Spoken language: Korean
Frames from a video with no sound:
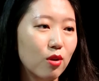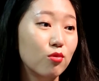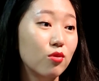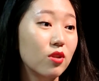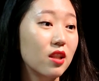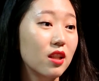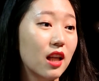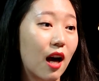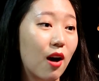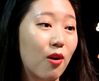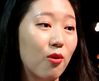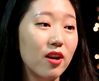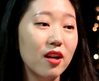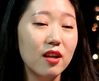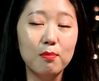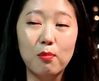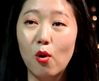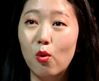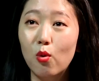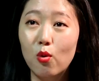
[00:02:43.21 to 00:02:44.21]
우리
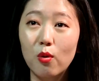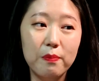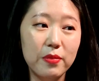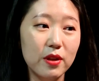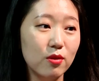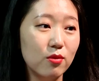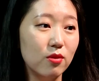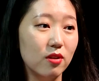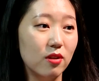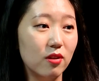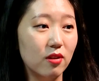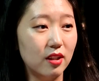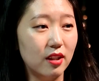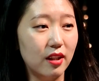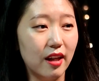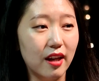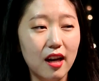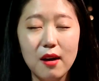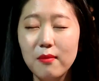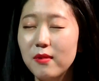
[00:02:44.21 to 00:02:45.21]
야외 벚꽃 피고 이럴
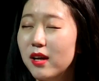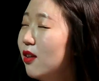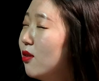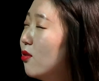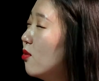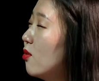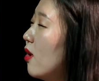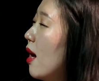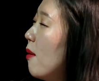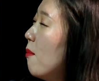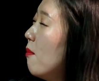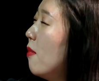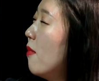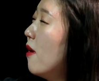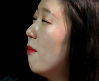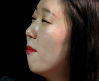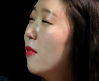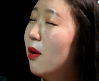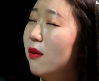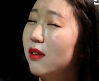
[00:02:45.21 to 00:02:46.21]
때 카메라 들고 한
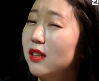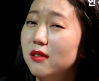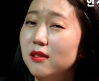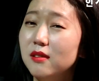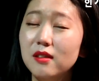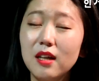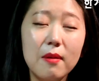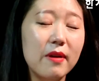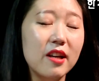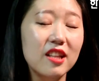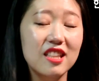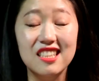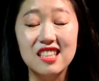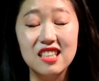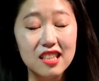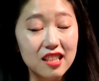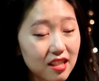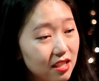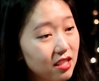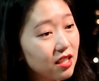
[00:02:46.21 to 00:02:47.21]
번만 해봐야
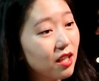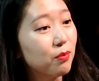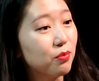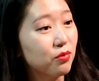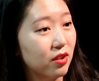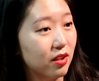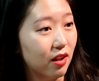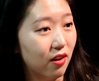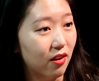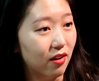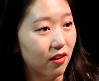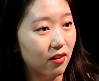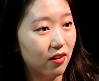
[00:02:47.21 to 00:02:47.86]
진짜 예쁘게 나와요.